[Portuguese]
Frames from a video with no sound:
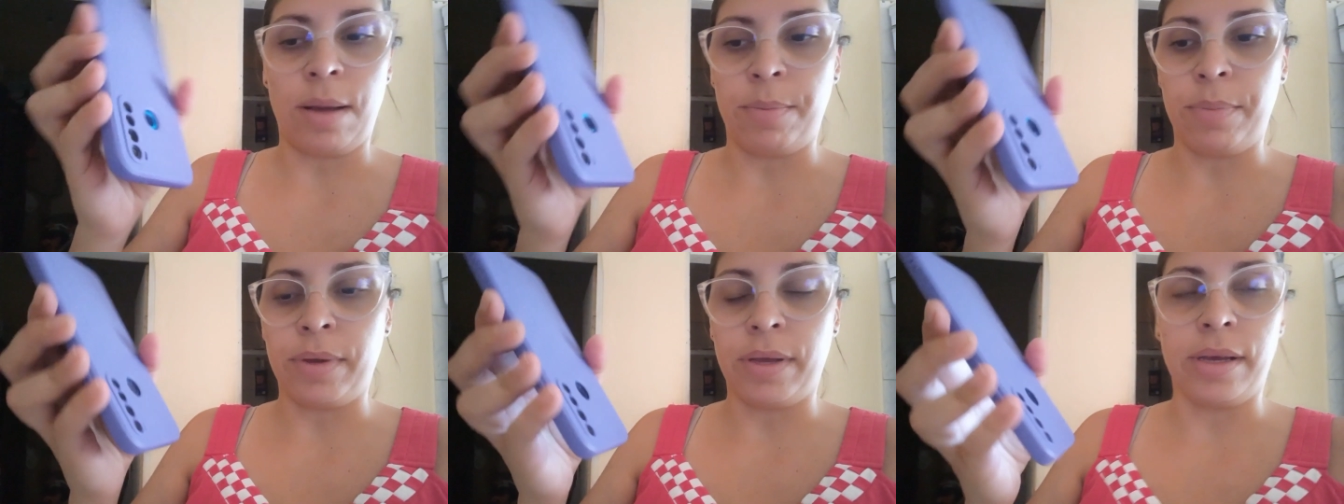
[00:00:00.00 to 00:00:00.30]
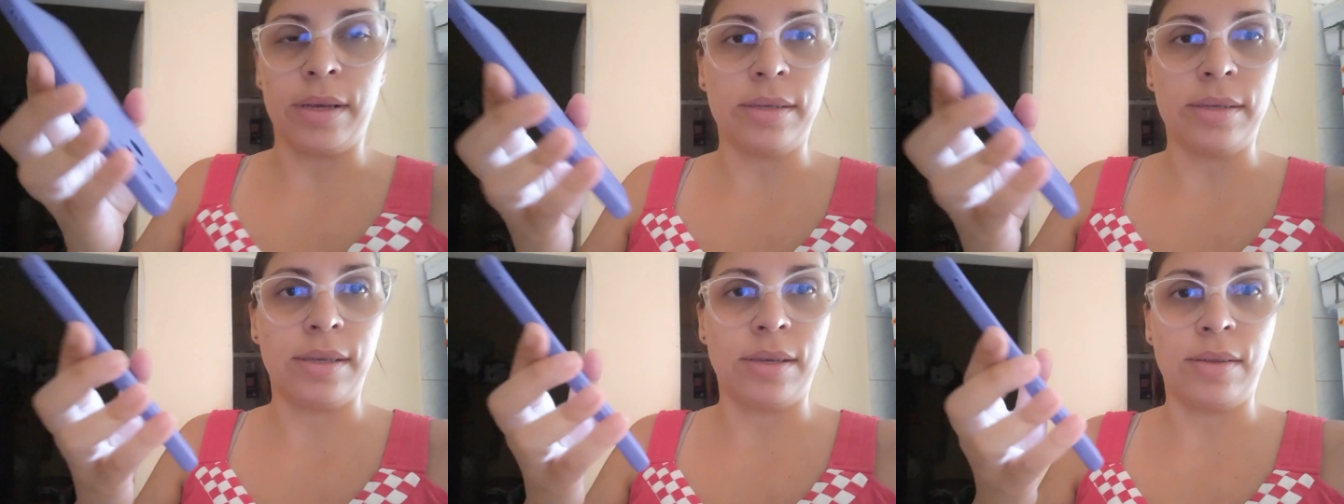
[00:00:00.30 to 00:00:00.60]

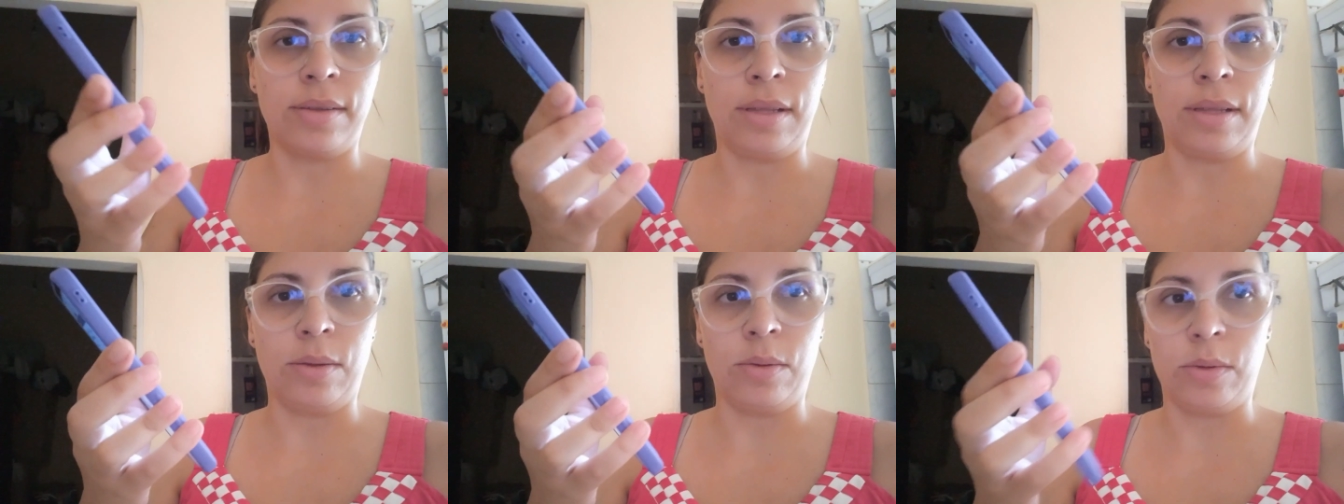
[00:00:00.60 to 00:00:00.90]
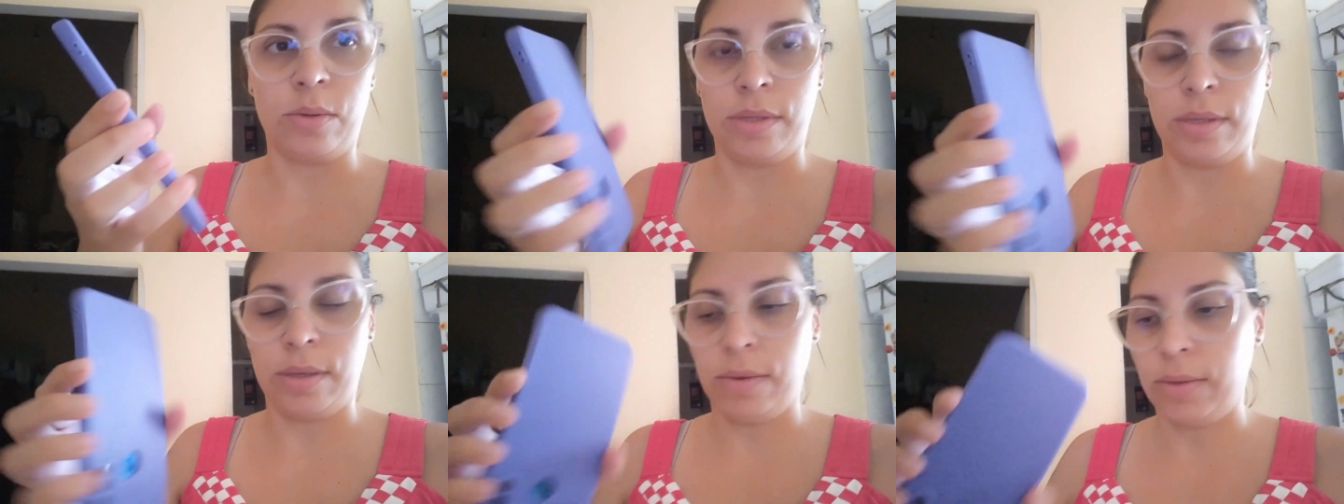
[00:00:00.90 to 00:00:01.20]
porque você não tem
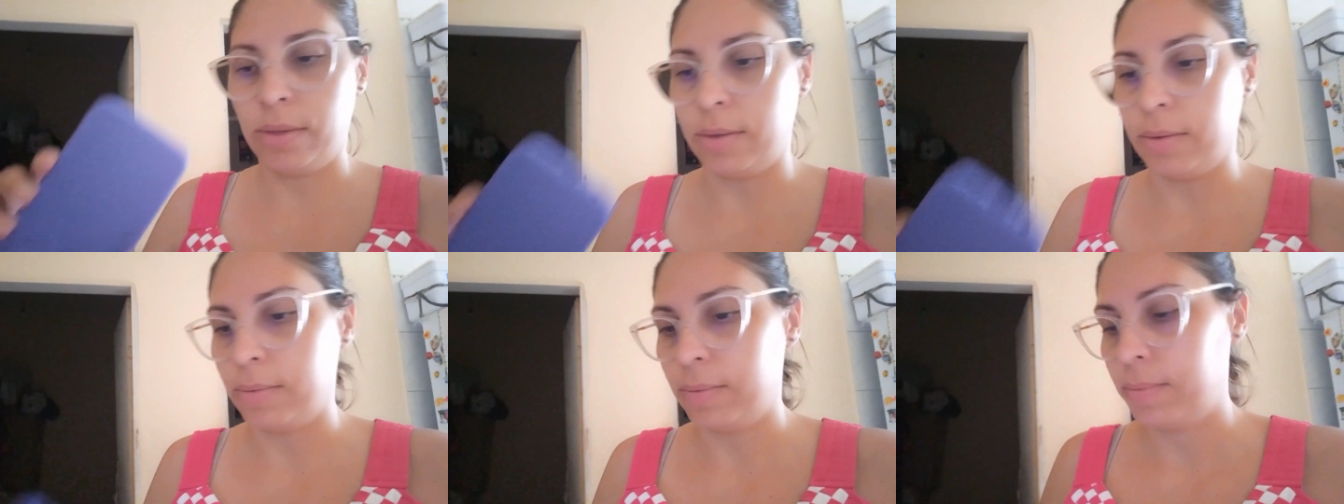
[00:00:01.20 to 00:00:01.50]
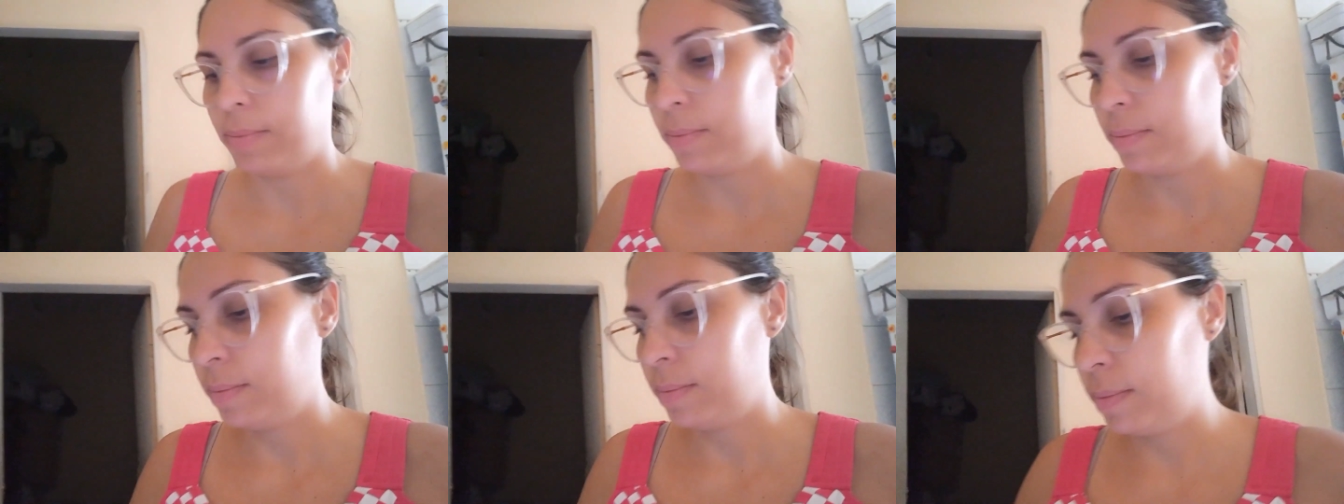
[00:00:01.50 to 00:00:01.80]
noção não.
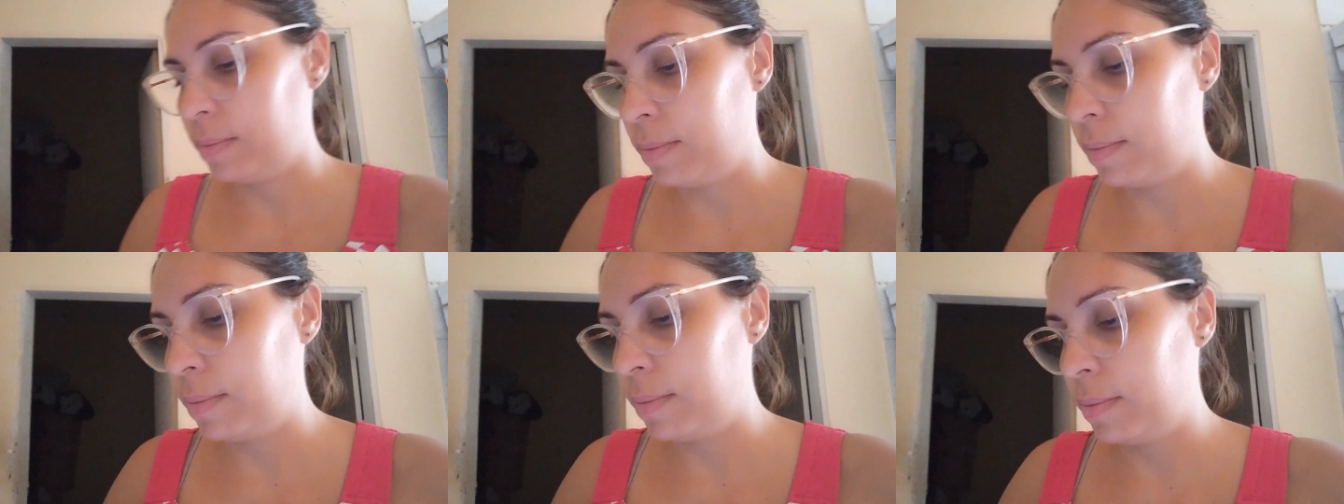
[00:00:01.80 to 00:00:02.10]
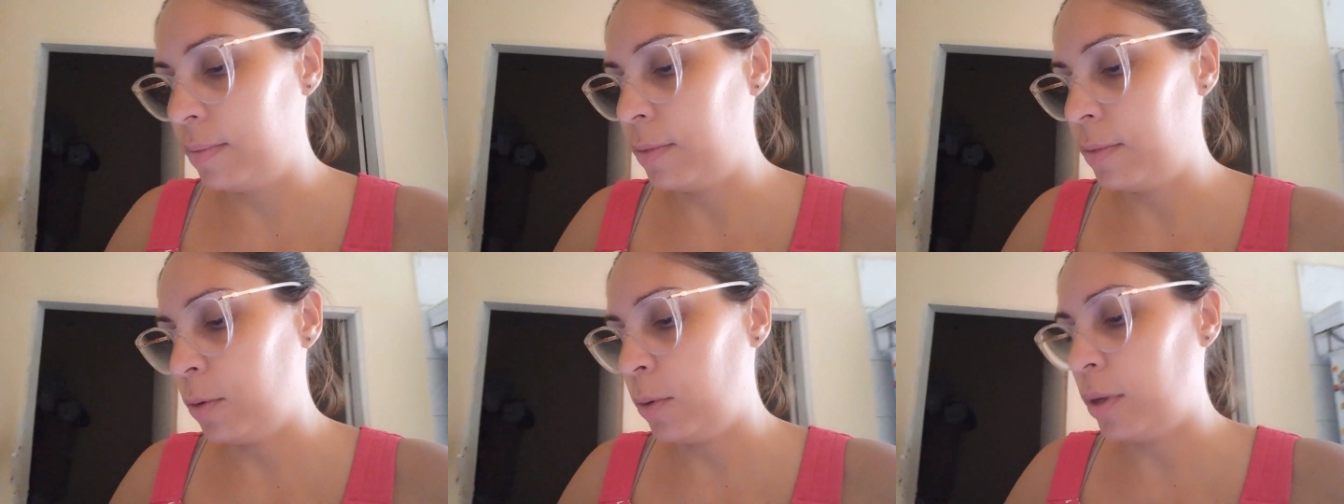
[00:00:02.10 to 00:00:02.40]

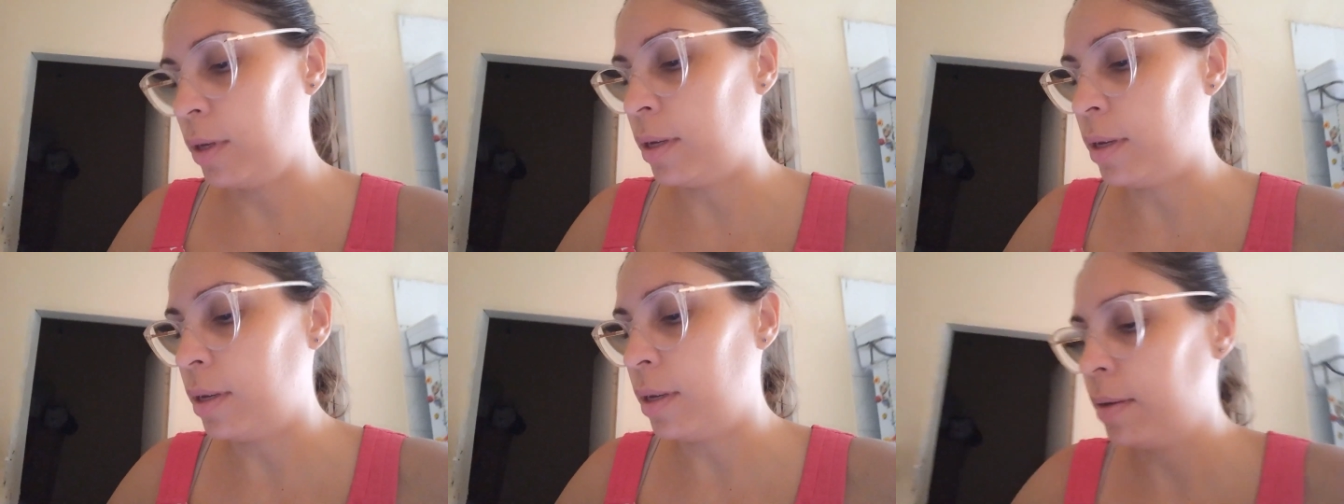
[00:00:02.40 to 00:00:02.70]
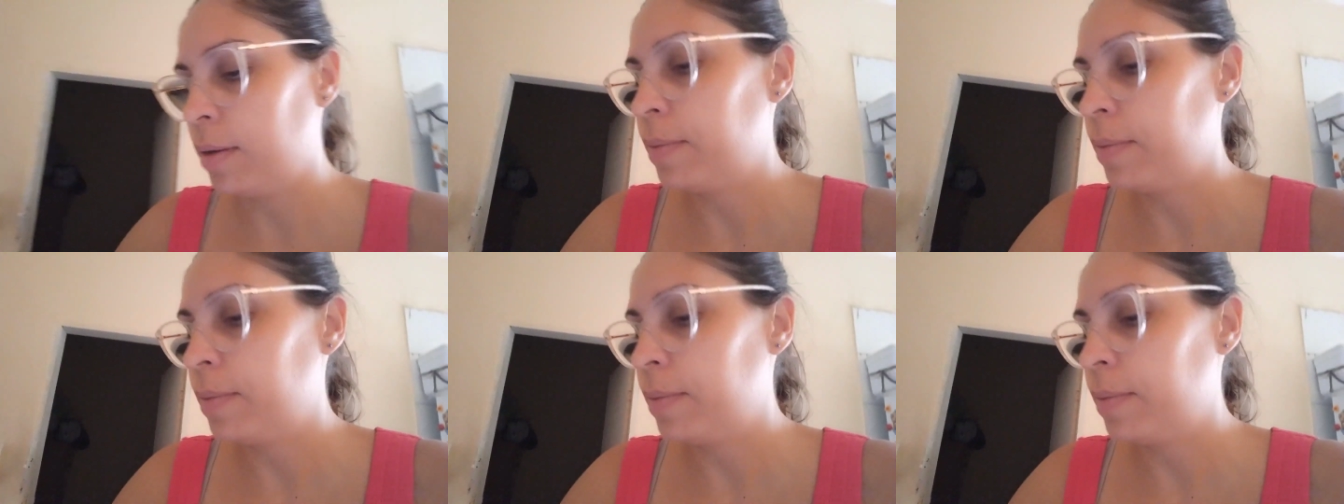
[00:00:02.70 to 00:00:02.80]
Ui!